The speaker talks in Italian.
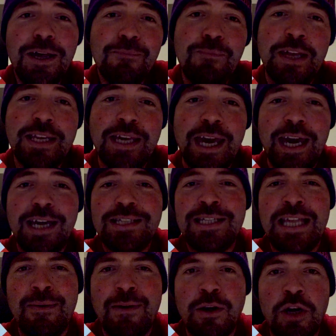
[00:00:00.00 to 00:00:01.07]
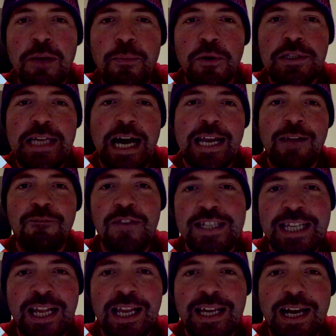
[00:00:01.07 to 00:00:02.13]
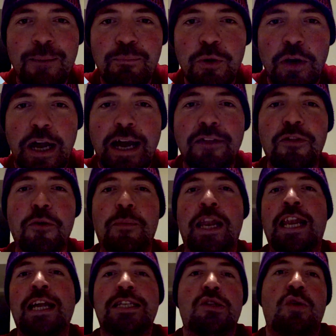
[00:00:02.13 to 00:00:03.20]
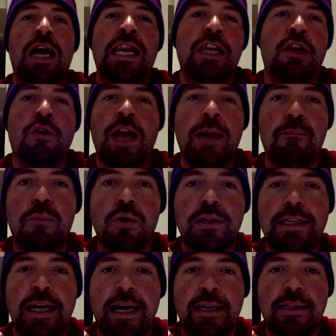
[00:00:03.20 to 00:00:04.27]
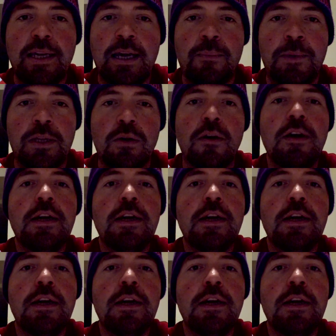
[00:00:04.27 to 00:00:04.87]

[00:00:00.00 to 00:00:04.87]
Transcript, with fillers: perché si devono riposare in vista del campionato, per la nazionale non è importante, capito?